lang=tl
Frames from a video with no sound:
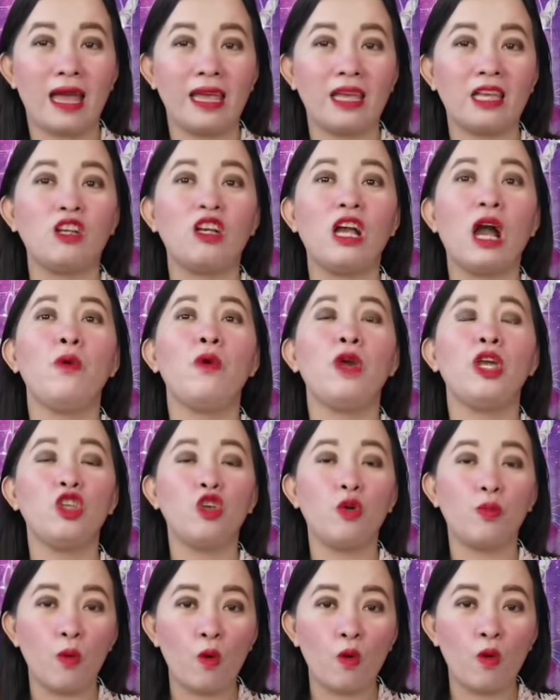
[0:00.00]
Ay
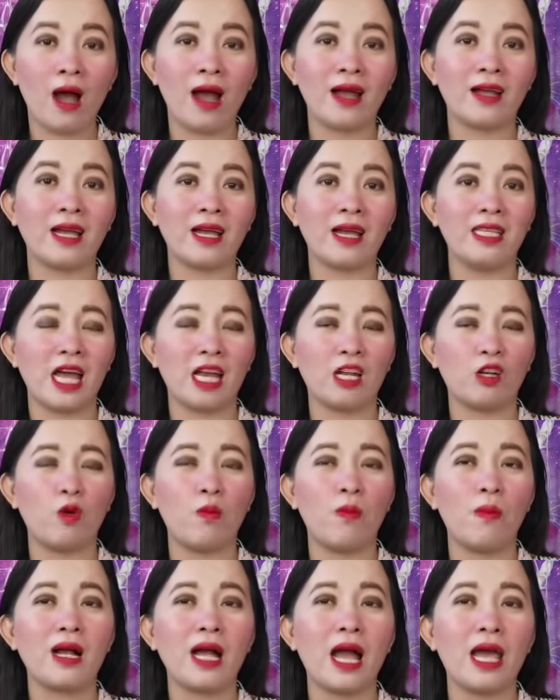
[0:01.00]
gawin niyo po kaagad yan.
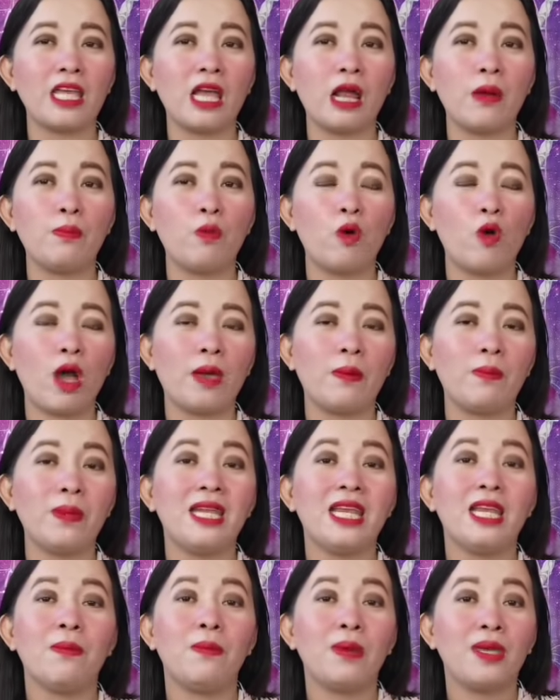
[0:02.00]
Kumbaga yan po ay
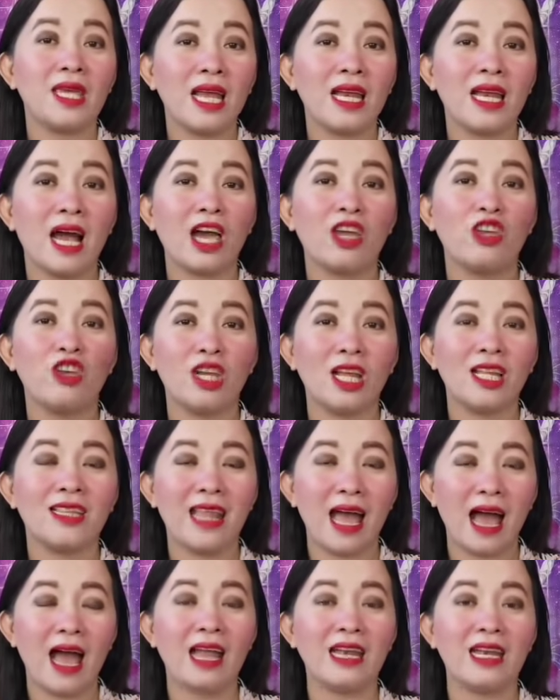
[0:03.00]
binibigyan na kayo ng
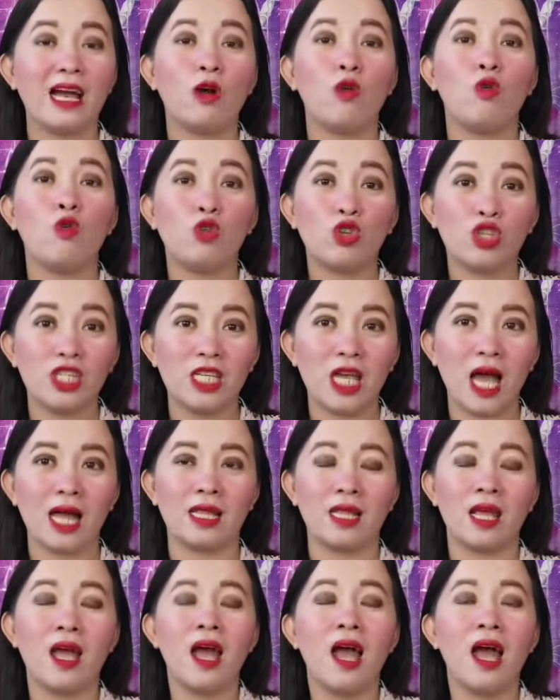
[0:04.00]
daan ng
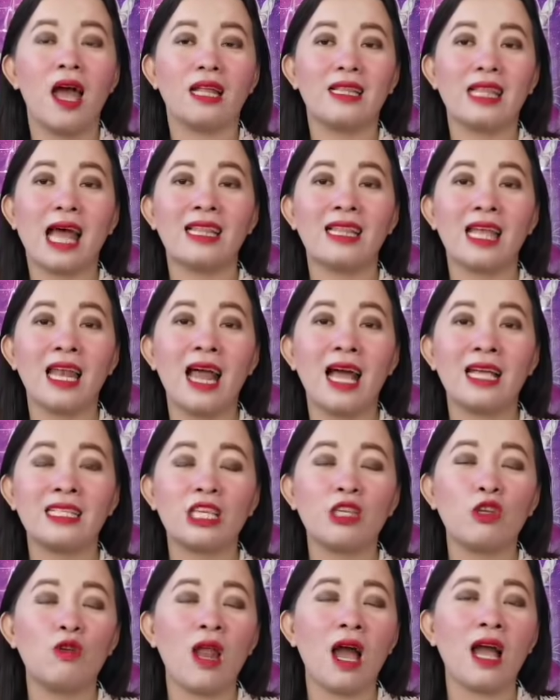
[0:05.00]
hudyat
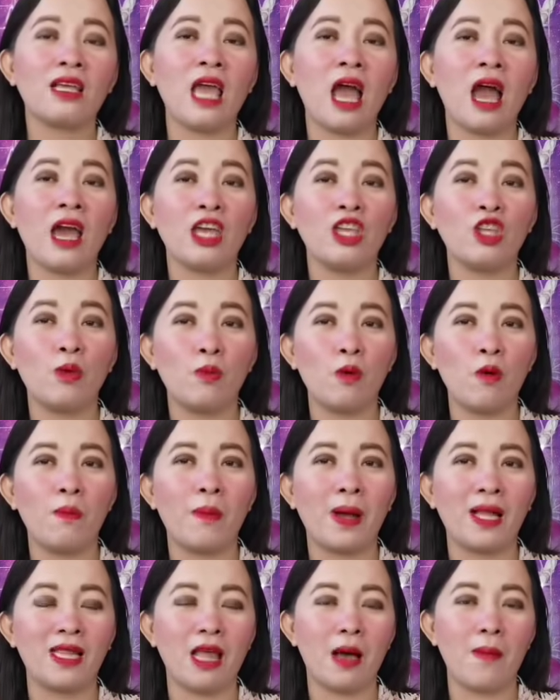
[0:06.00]
Tatalasan nyo lagi ang inyo pong
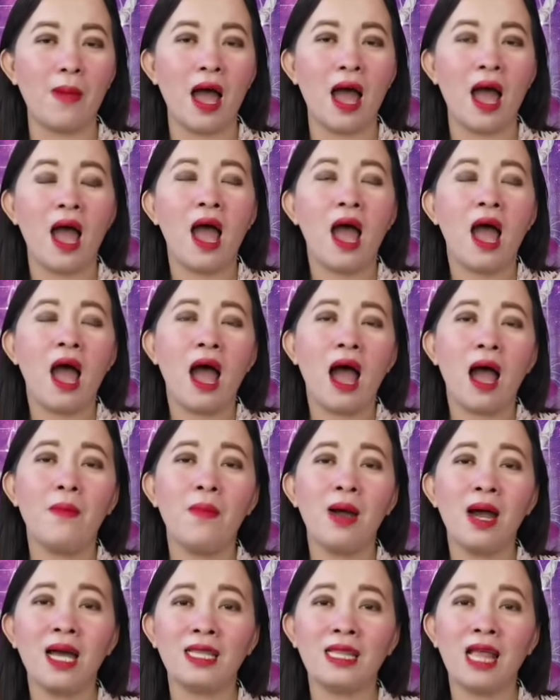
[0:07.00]
pandama.
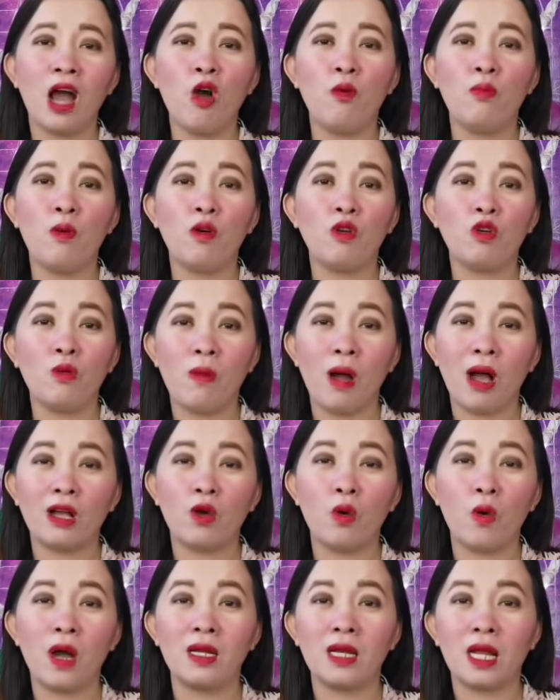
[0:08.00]
Ang mga tao pong
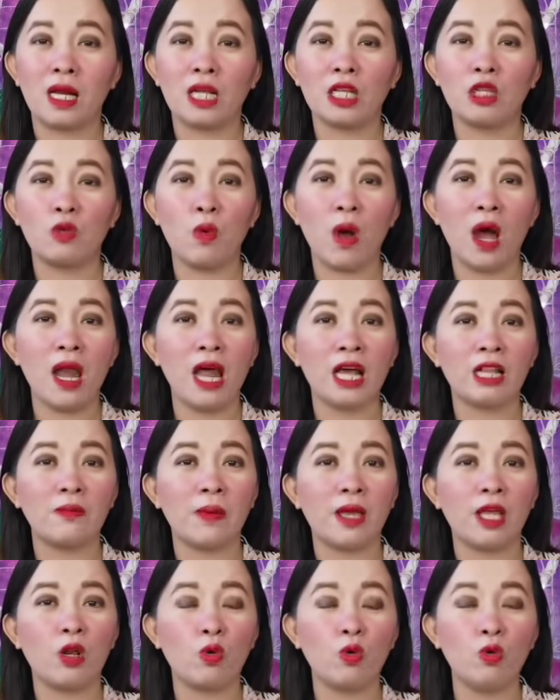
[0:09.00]
gumagawa ng ritual
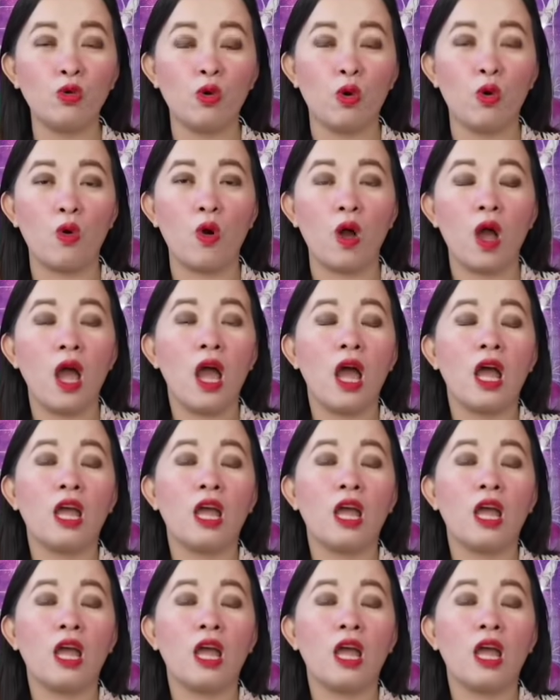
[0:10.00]
at may runo,